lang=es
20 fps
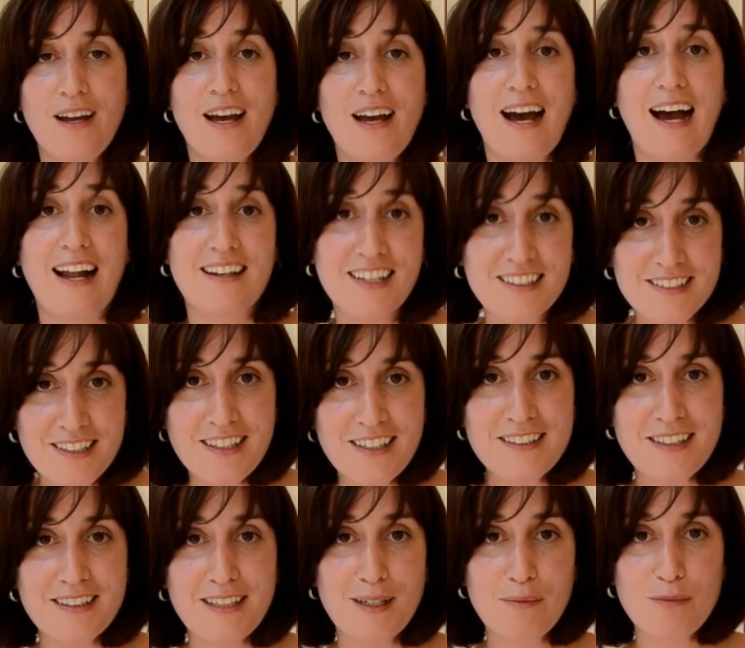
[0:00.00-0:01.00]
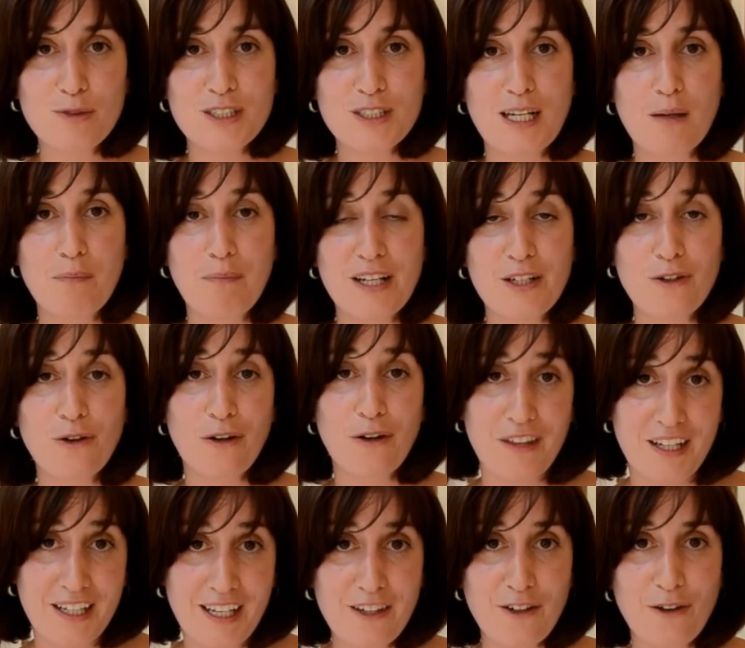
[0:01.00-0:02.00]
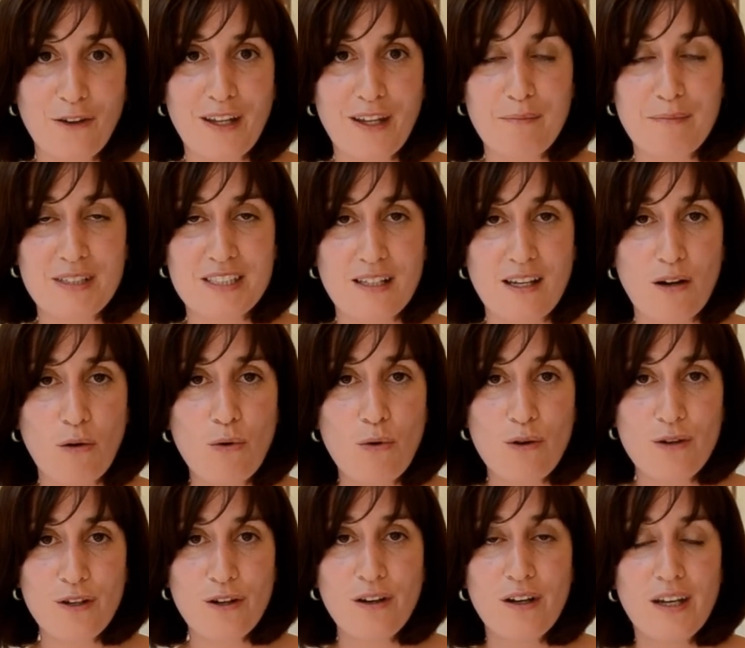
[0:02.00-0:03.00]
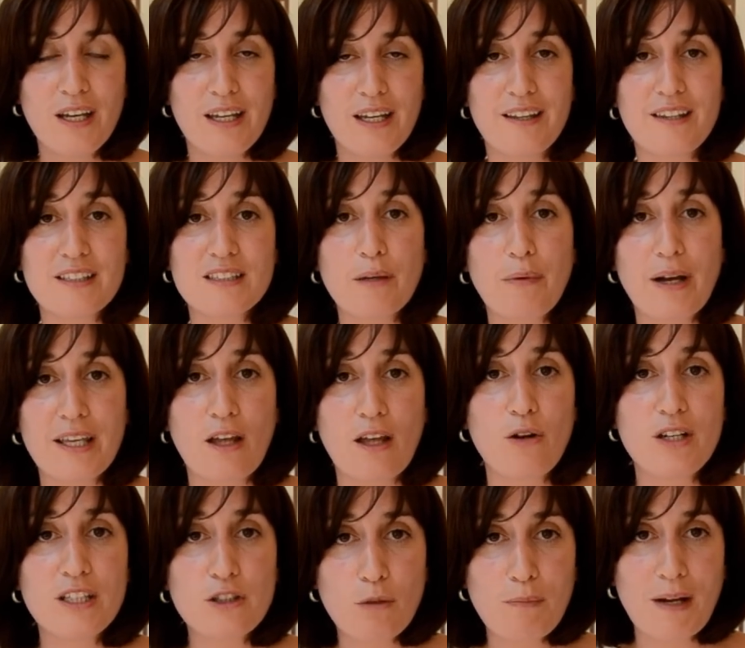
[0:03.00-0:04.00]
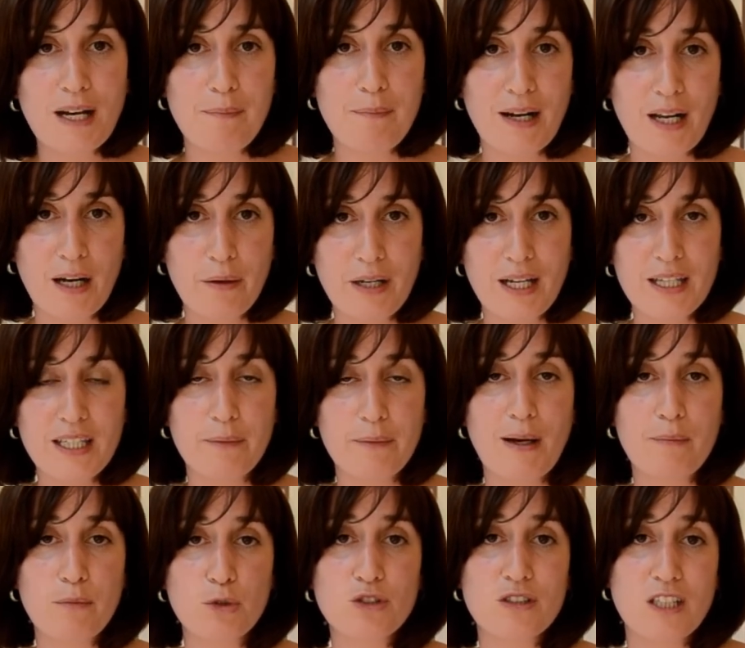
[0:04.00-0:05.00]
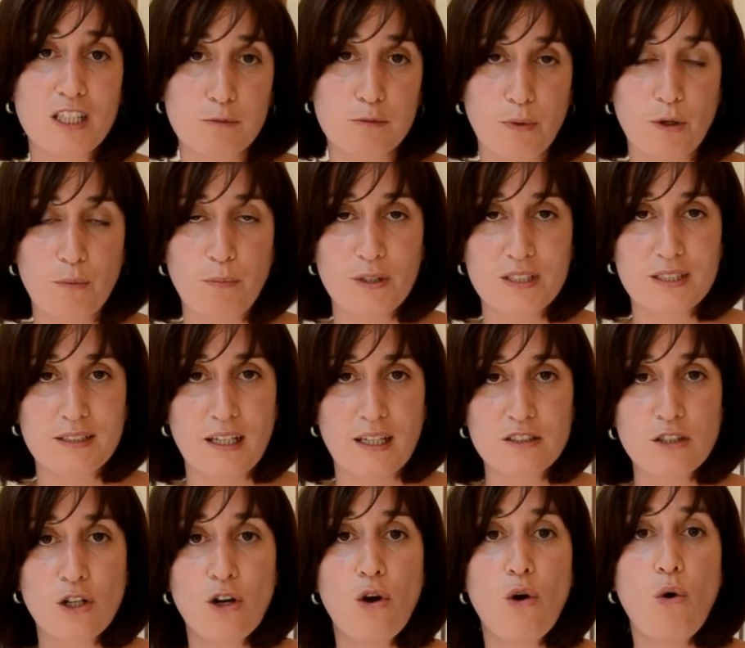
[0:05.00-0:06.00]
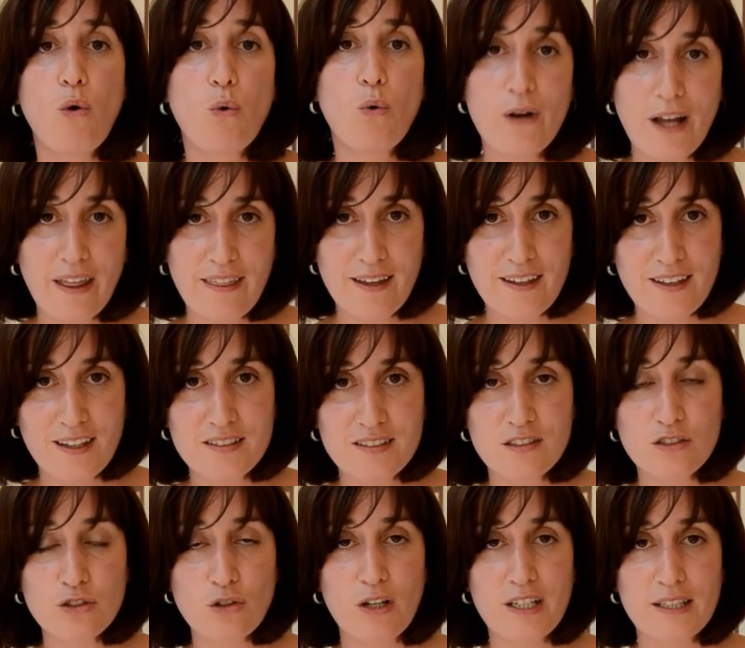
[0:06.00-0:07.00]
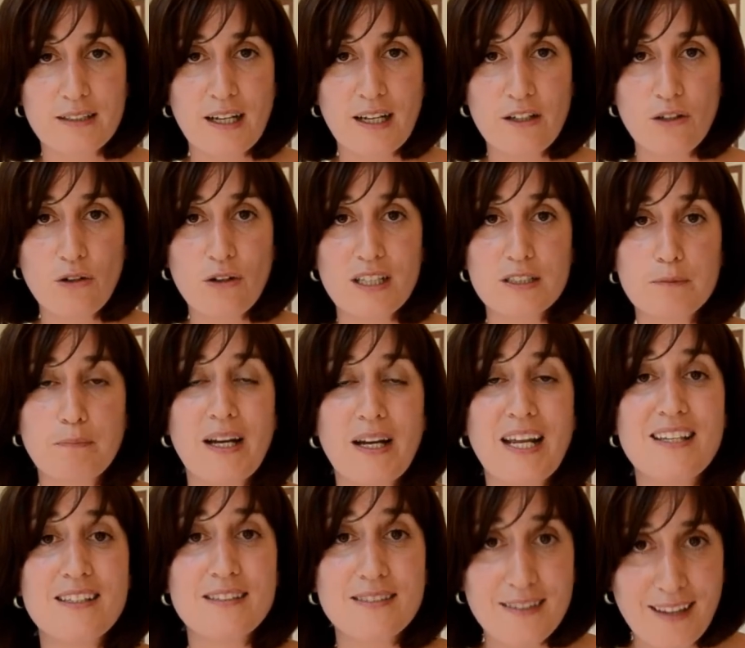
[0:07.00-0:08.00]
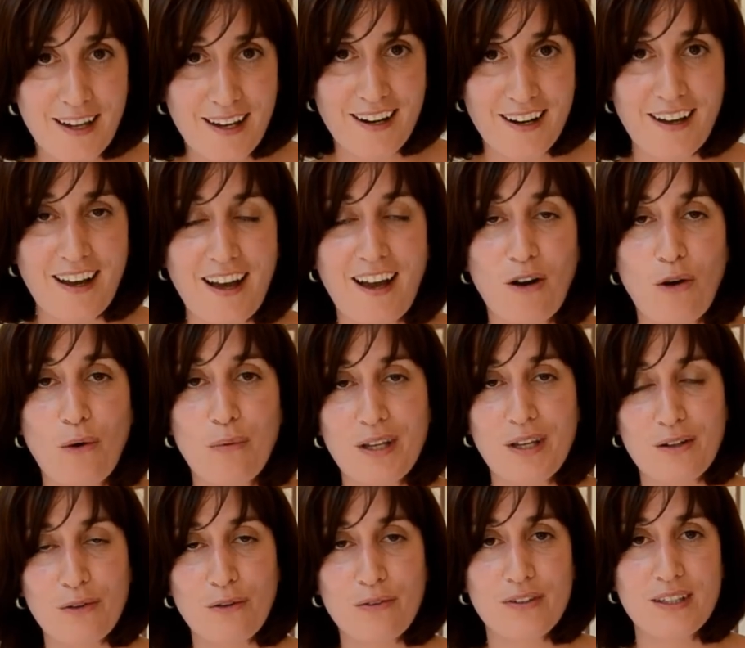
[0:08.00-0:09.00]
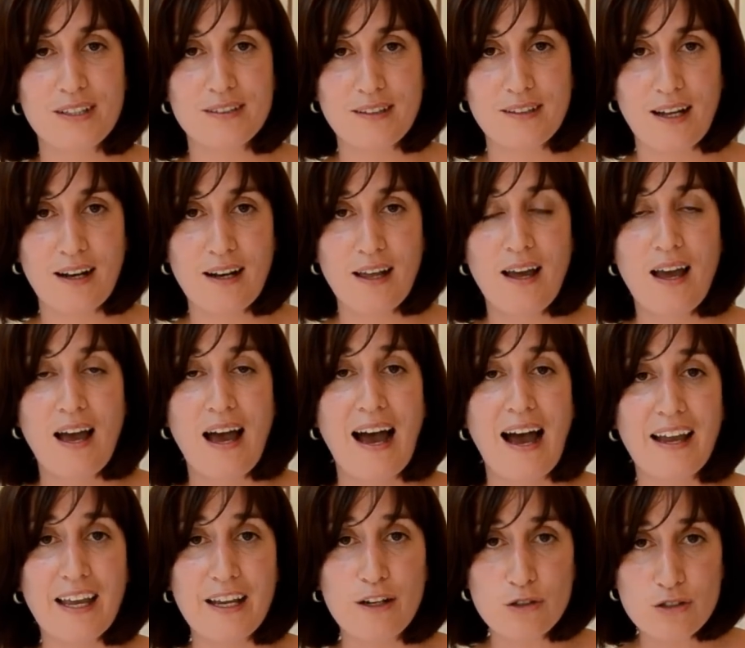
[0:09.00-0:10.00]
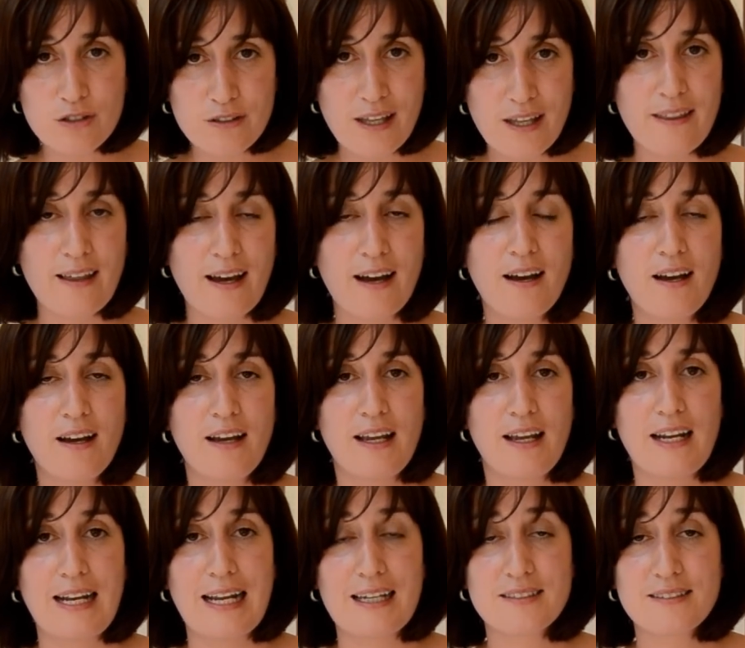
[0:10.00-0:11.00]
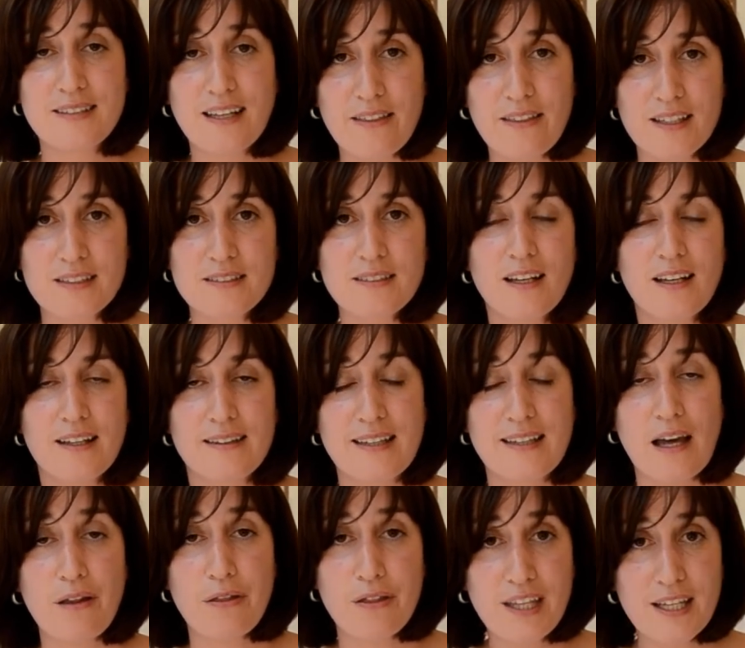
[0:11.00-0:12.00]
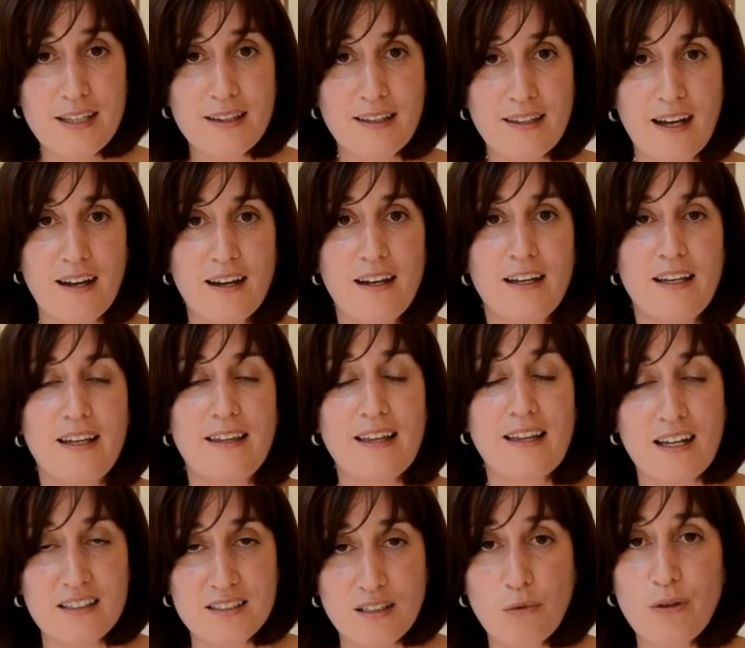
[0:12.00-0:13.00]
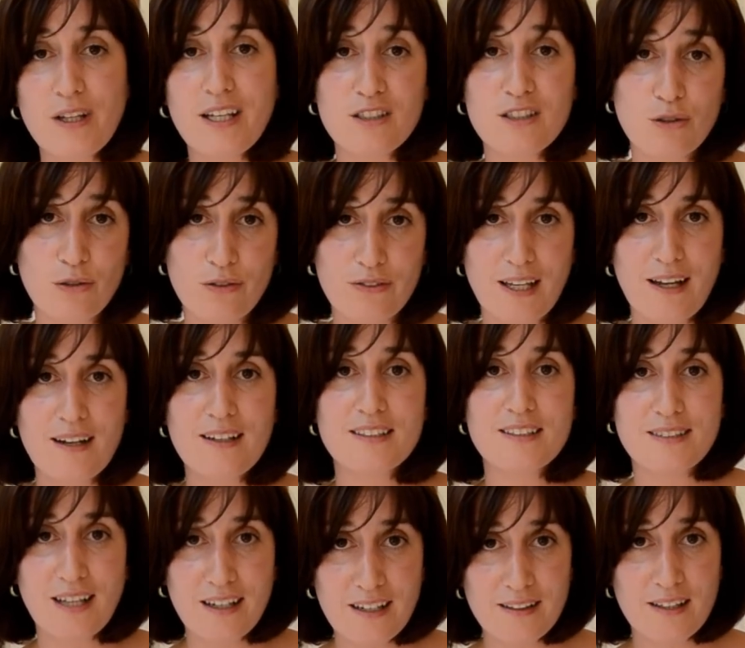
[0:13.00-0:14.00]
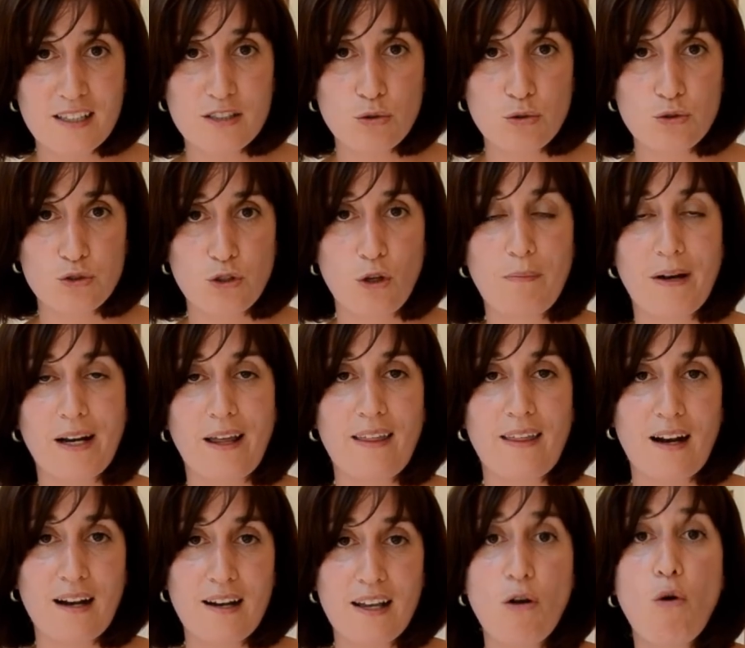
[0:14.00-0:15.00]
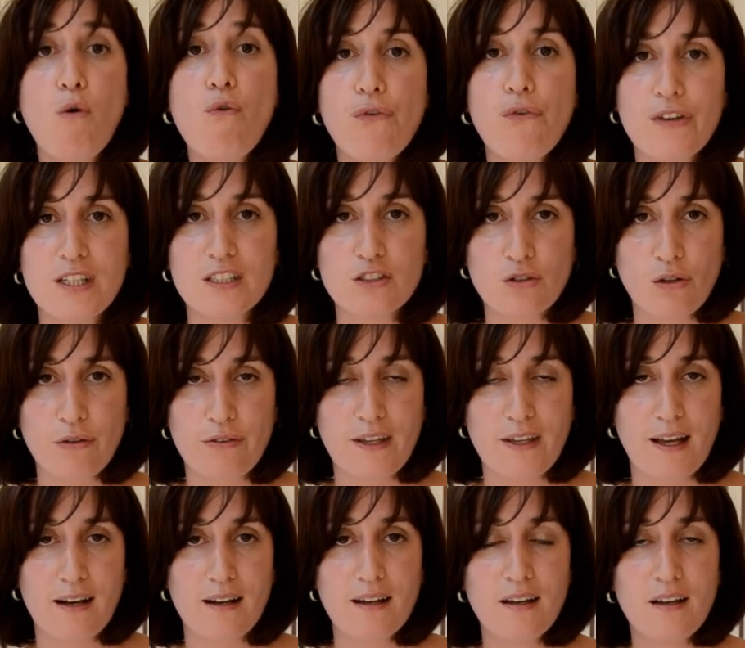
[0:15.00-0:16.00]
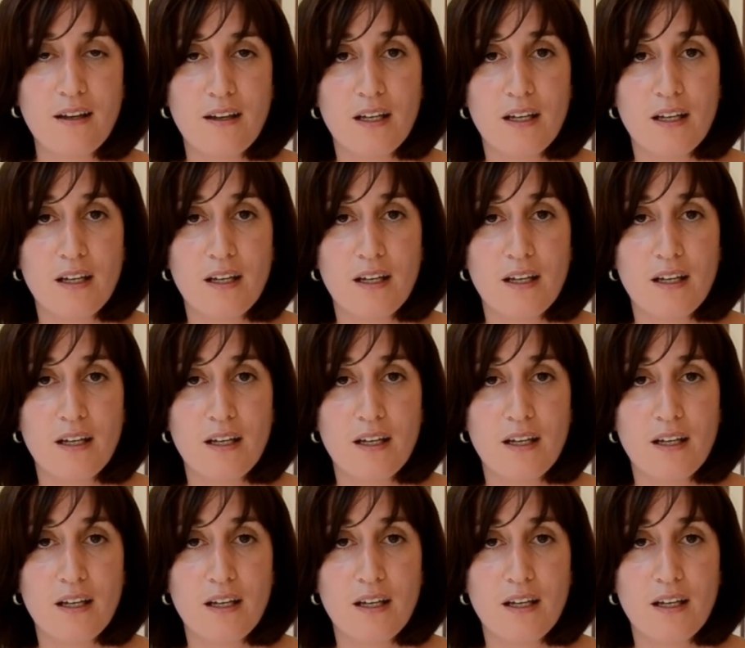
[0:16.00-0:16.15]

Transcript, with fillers: Al día siguiente tenemos el pleno ordinario del mes de julio y desde Valladolid toma la palabra llevamos tres propuestas una de ellas en solitario, que es para instar al Gobierno central a que nos ceda eh, las sedes de Hacienda y de la Seguridad Social que están en desuso para darle un fin social.